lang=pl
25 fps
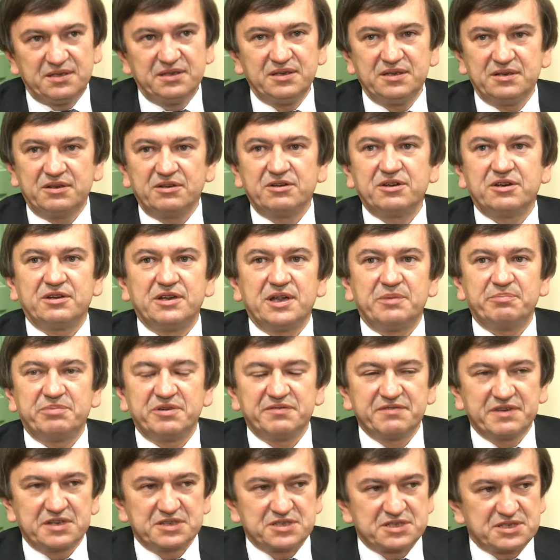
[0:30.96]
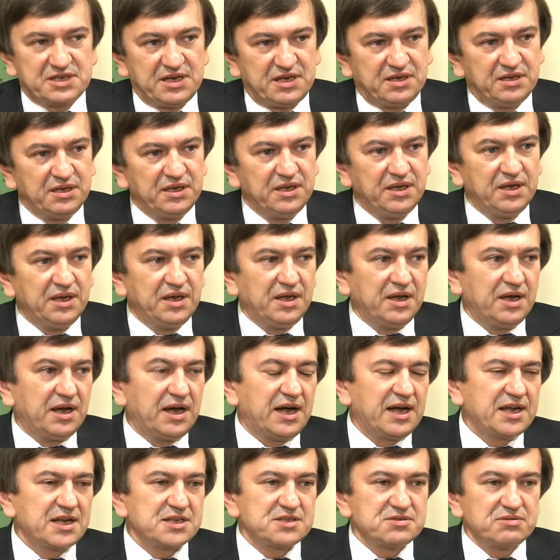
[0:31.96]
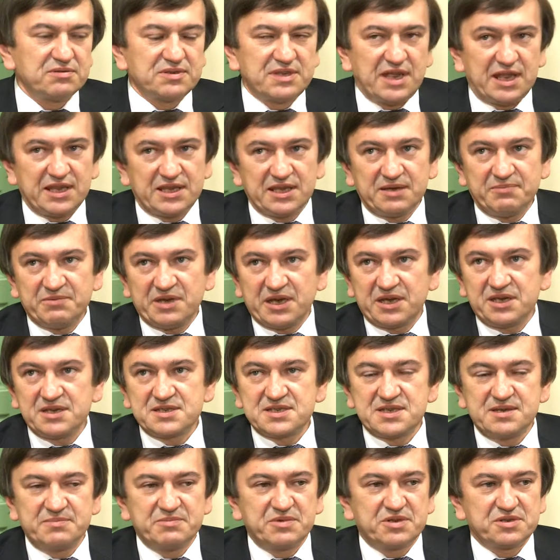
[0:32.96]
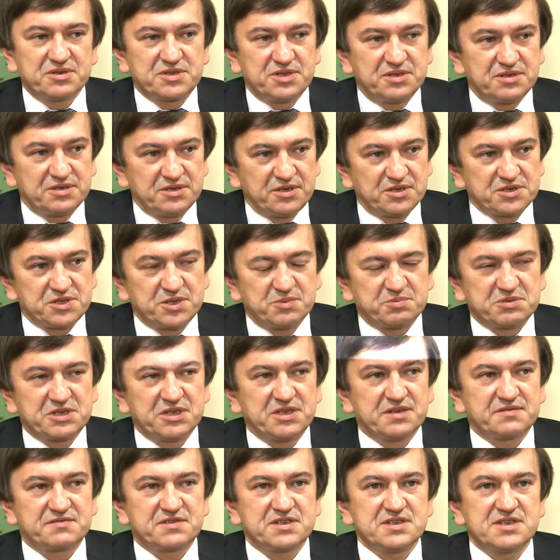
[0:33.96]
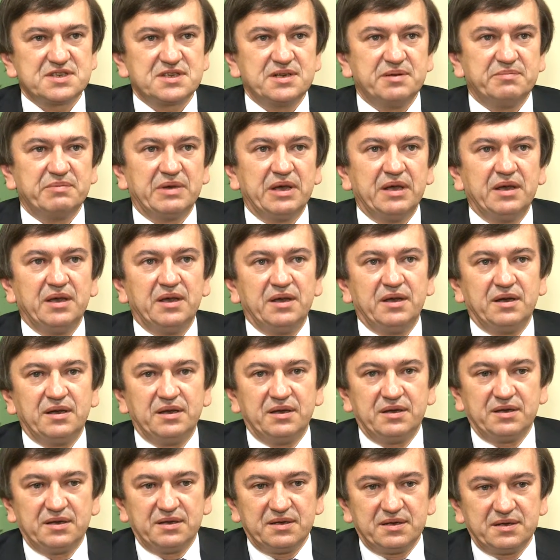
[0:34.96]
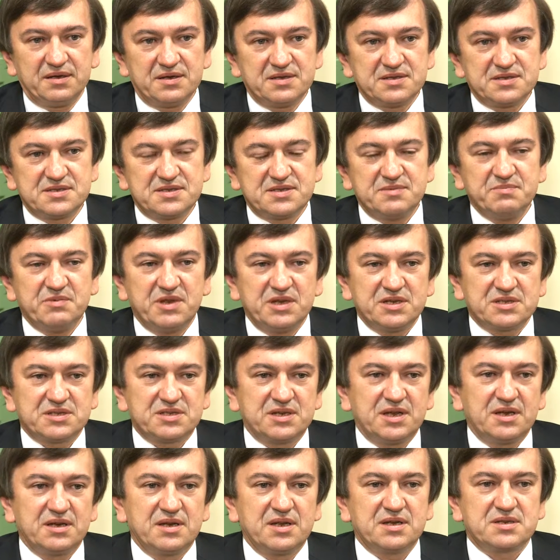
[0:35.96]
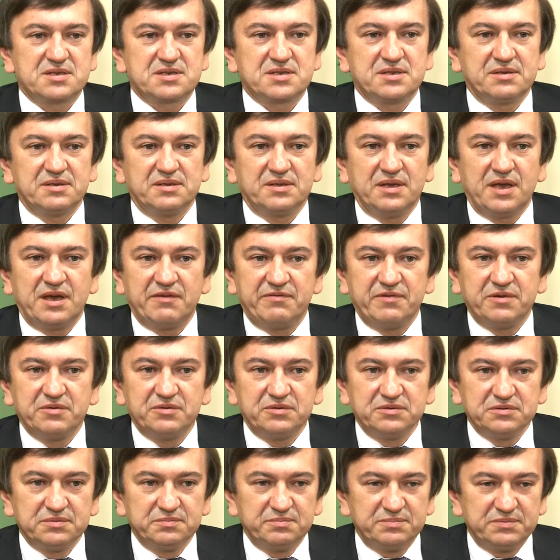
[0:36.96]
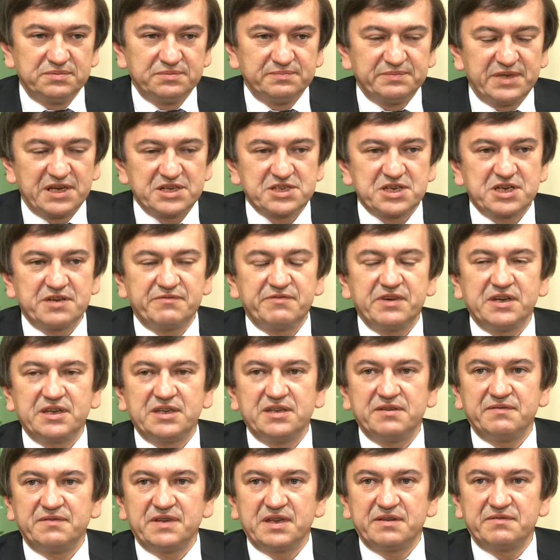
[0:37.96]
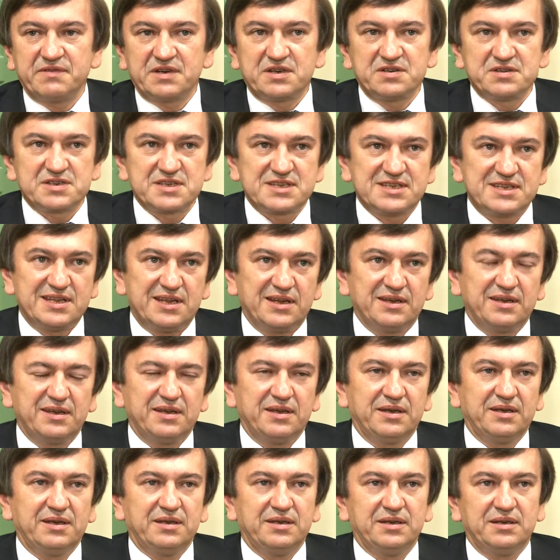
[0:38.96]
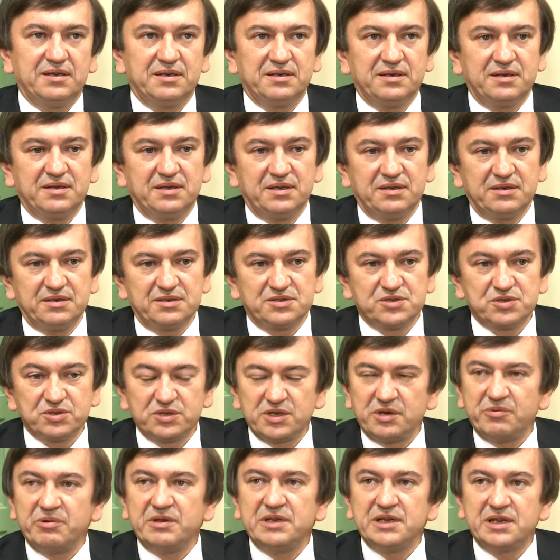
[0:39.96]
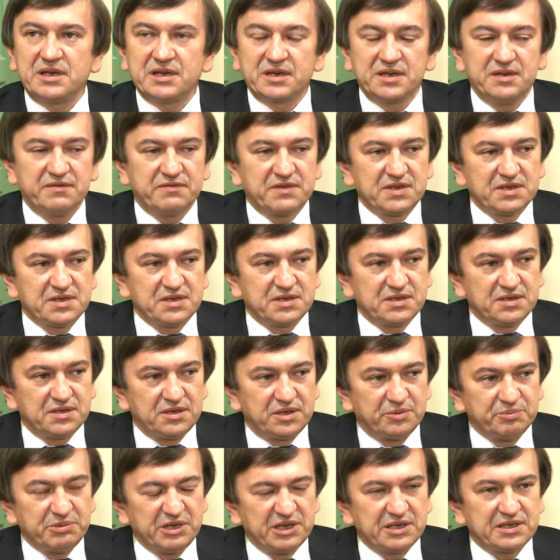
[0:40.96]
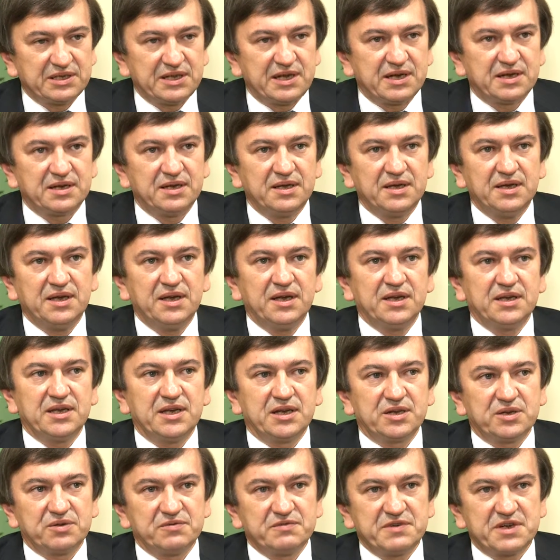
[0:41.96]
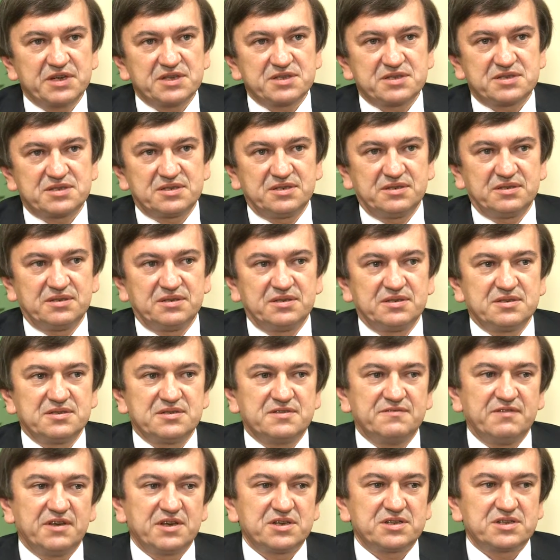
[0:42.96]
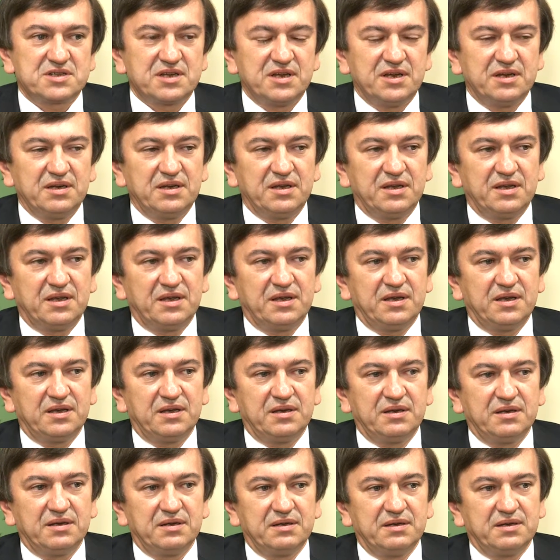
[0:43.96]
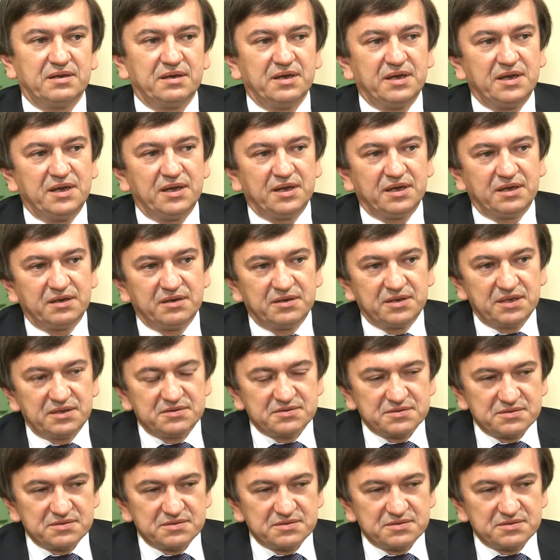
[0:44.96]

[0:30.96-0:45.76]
i ochrona powietrza, a rezultatem, jaki chcemy osiągnąć, to przede wszystkim e, zmniejszenie czy bardziej efektywne wykorzystanie e, źródeł energii w tych obiektach, jak również y, zwiększenie E,